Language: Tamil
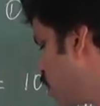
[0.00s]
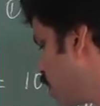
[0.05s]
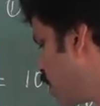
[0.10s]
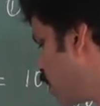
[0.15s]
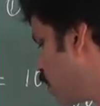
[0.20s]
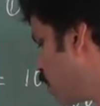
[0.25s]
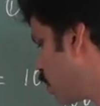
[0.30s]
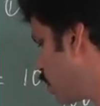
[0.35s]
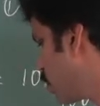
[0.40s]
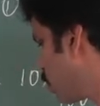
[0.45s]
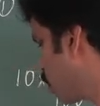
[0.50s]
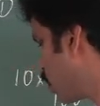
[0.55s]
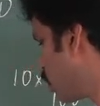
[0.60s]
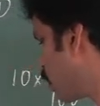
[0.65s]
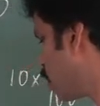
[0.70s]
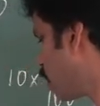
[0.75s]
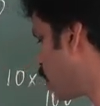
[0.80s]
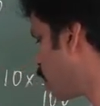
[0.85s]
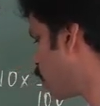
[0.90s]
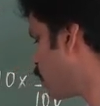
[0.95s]
தேர்
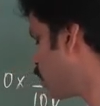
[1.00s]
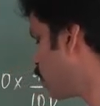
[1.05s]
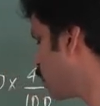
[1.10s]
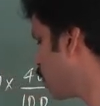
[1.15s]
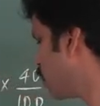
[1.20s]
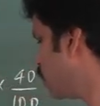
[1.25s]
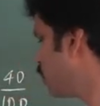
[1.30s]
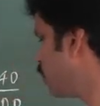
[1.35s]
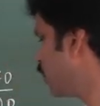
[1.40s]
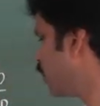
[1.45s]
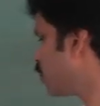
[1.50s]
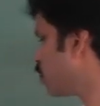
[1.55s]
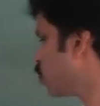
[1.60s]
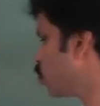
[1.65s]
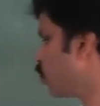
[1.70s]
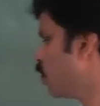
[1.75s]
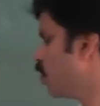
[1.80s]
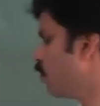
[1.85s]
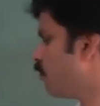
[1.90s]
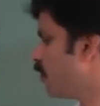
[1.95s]
அண்ட் இதில் எத்தனை
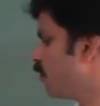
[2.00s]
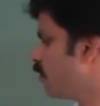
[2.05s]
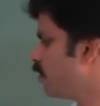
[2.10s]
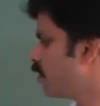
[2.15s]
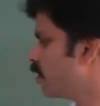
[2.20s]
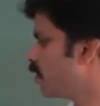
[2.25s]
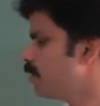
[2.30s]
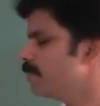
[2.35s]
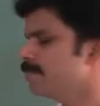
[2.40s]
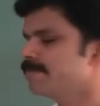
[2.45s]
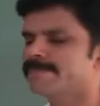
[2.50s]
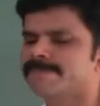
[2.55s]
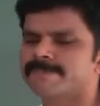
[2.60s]
டுவெண்ட்டி ஃபைவ் இருக்குது